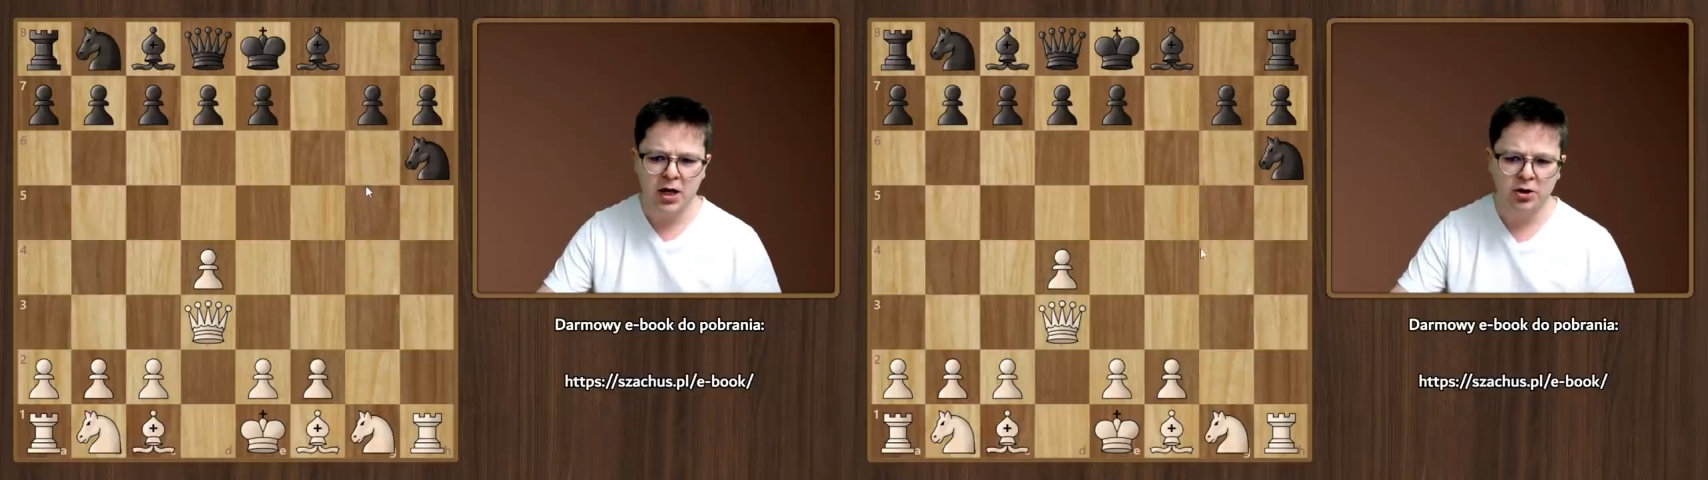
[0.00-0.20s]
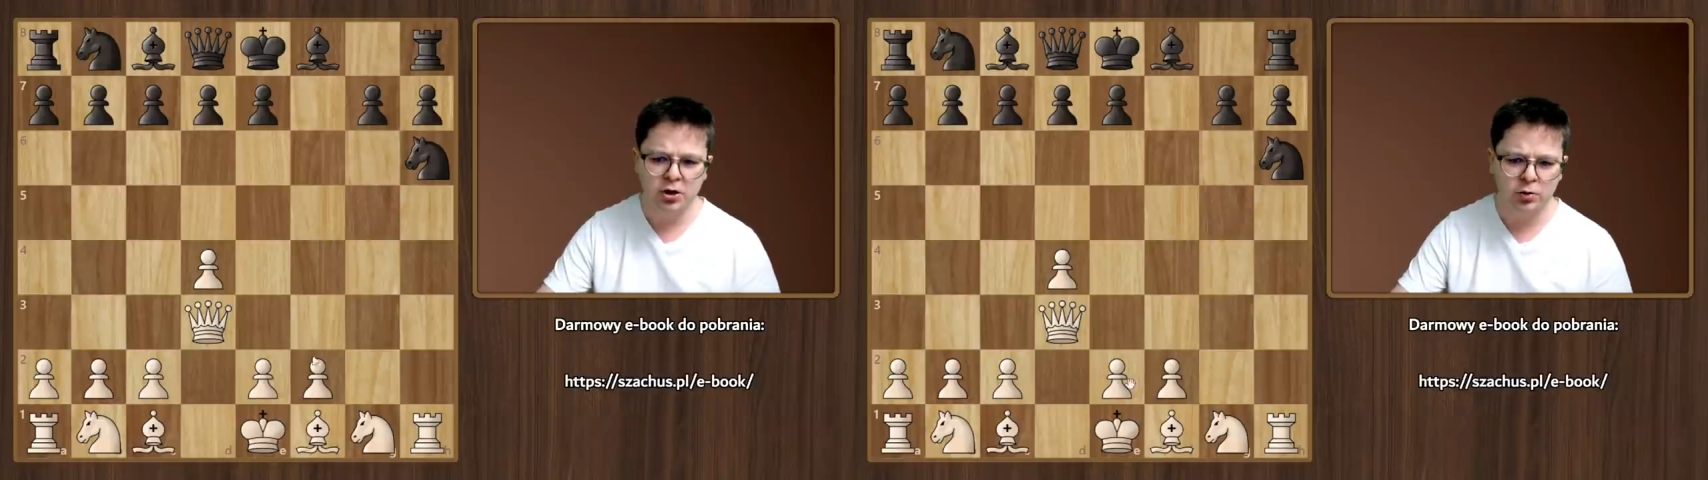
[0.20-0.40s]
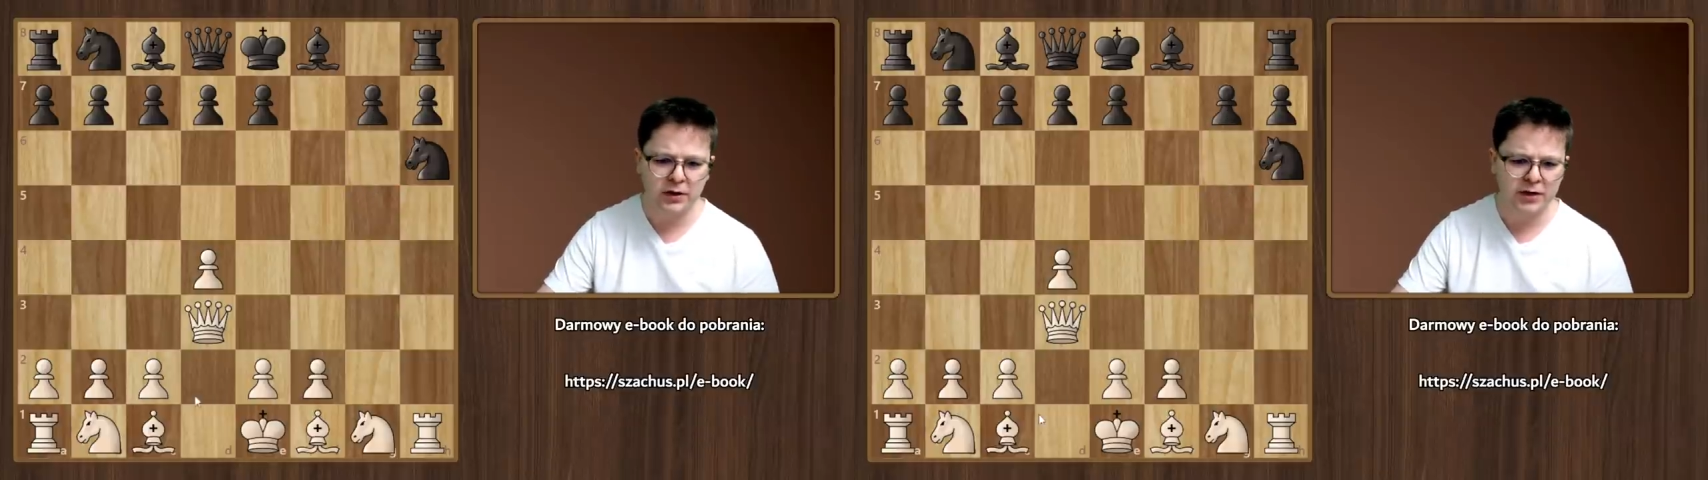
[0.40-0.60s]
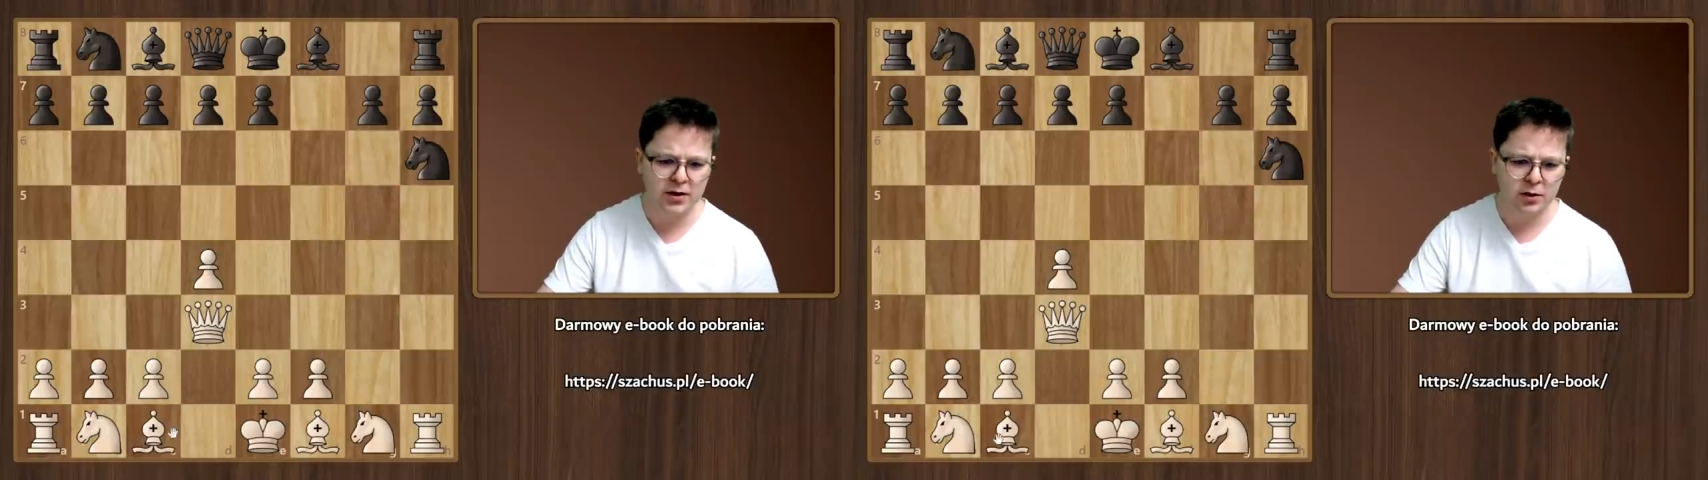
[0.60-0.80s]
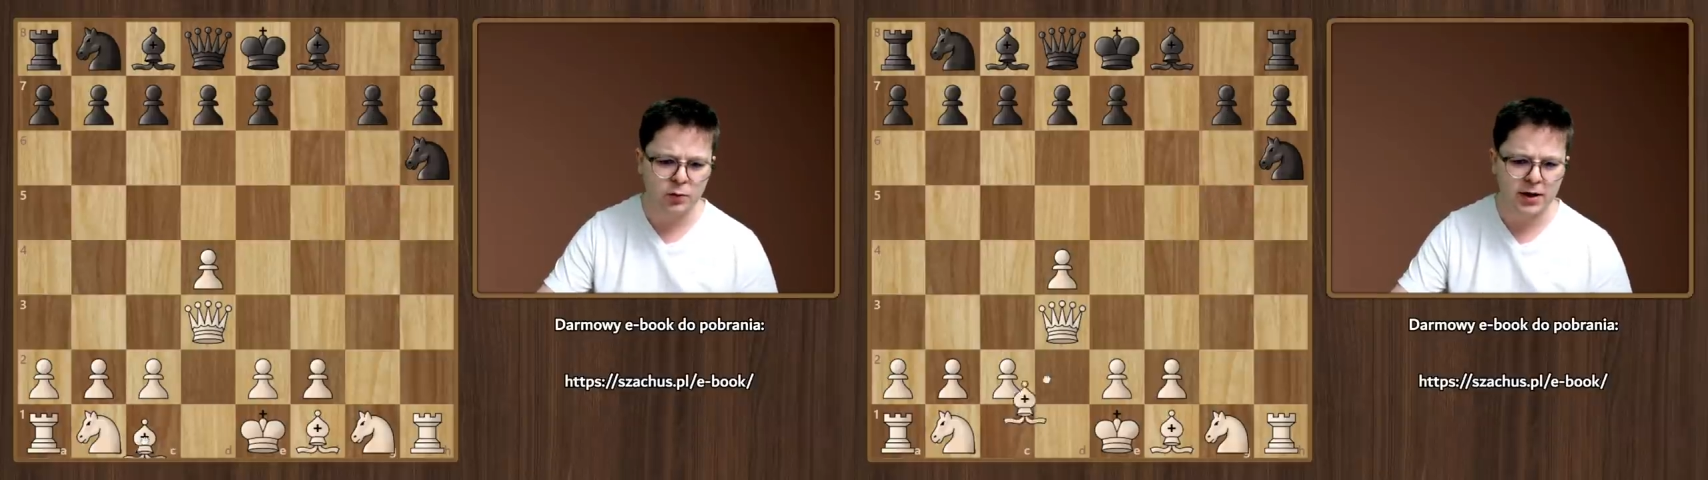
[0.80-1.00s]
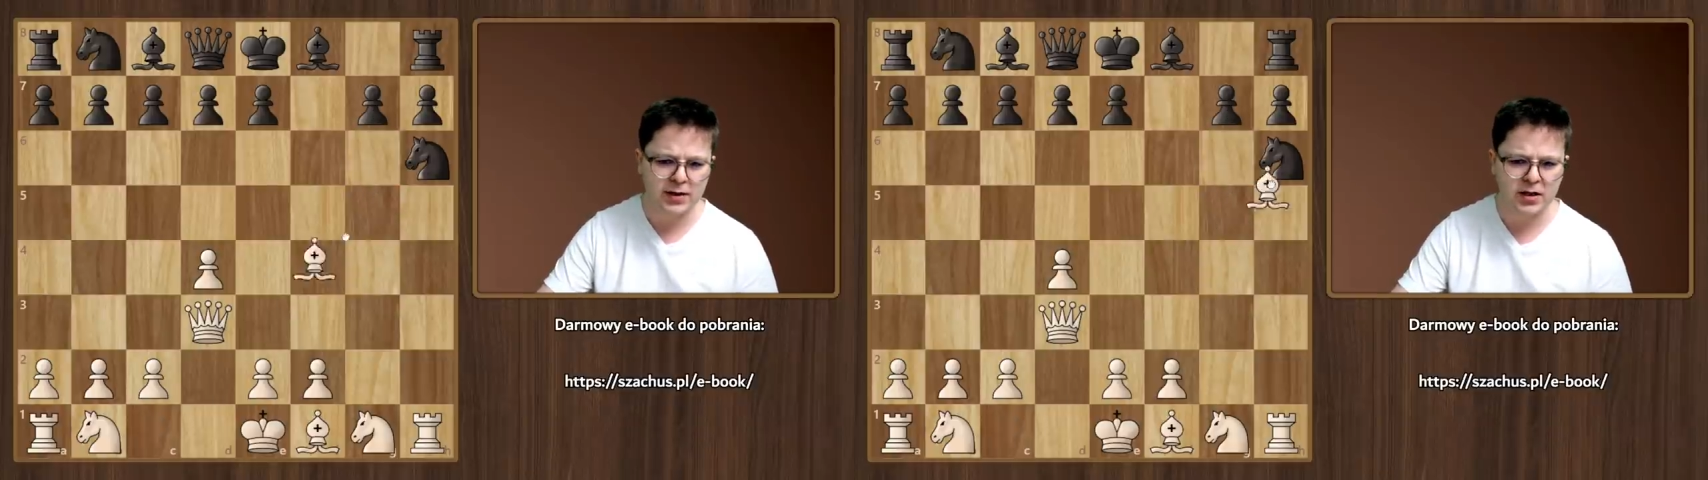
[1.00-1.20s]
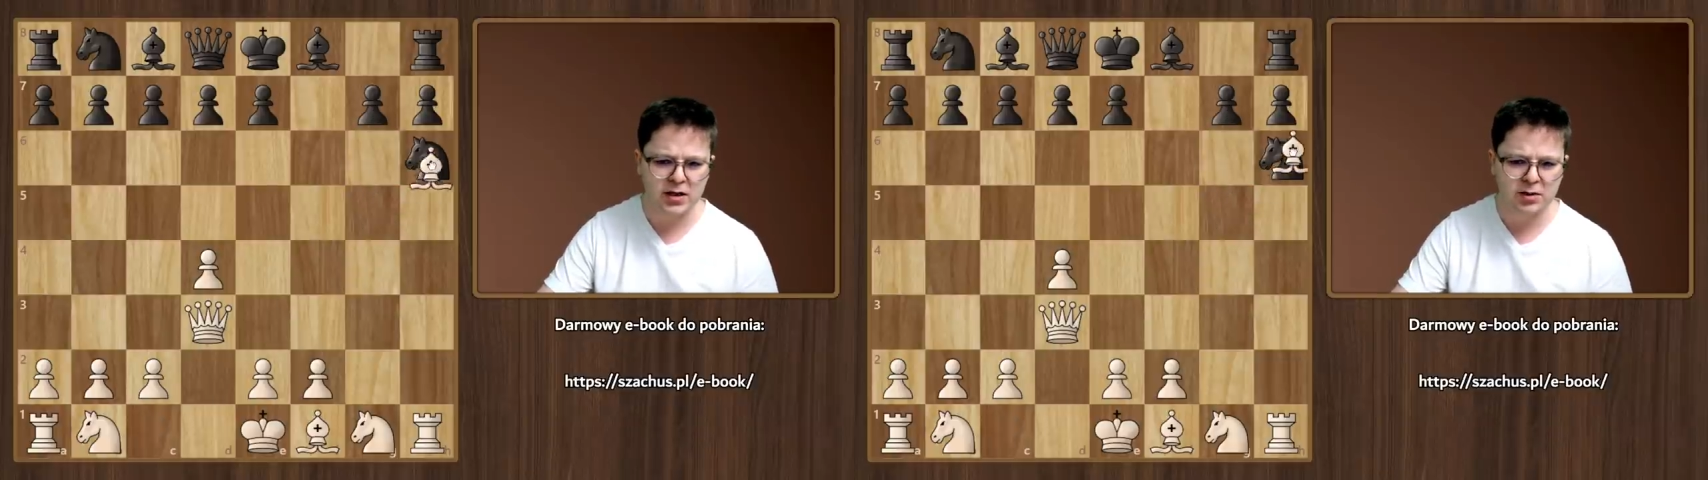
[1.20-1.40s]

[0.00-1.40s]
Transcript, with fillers: No i tutaj w tej sytuacji